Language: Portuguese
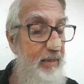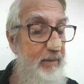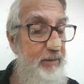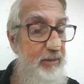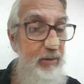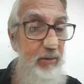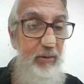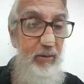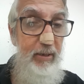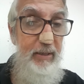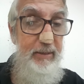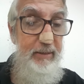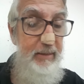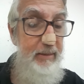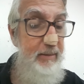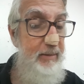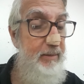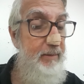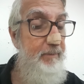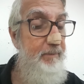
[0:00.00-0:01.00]
de
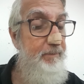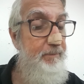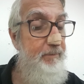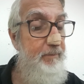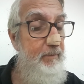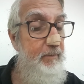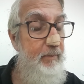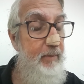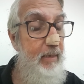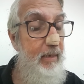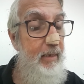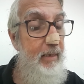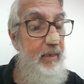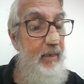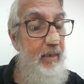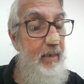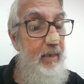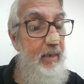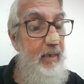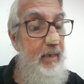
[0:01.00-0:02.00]
Rochas
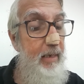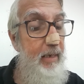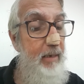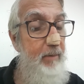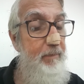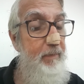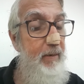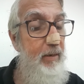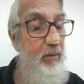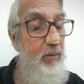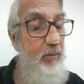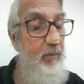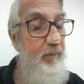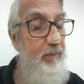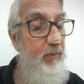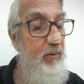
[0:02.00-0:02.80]
revelou